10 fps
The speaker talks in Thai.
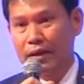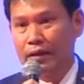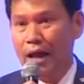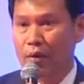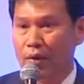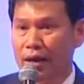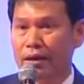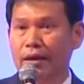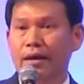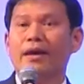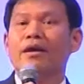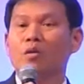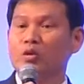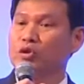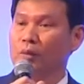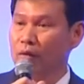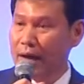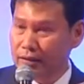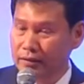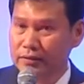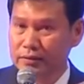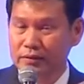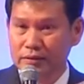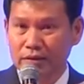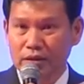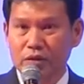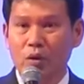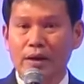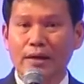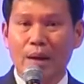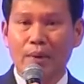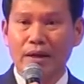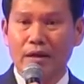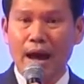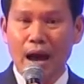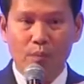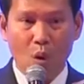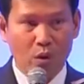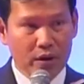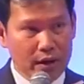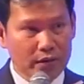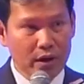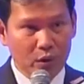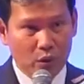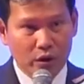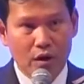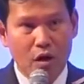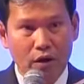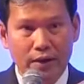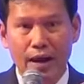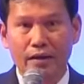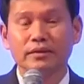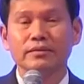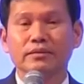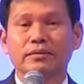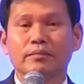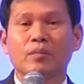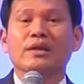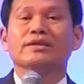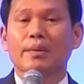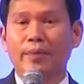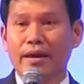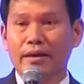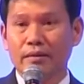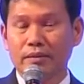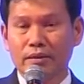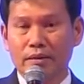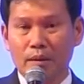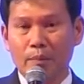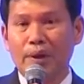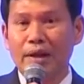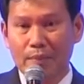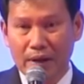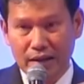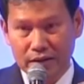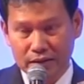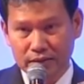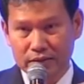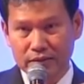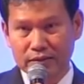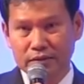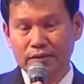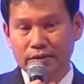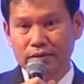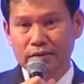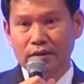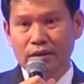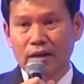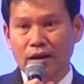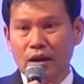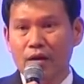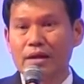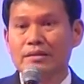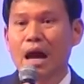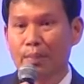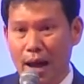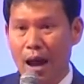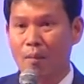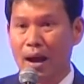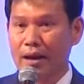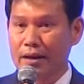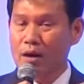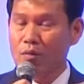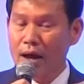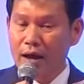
ถามว่าเอ๊ะคุณสุภวัตช่วงหลังๆวันนี้ห้าโมงแล้วเนี่ยคุณก็ออกจากบริษัทไปไปทำอะไรหรือ แล้วก็ได้ทราบข่าวมานะครับว่า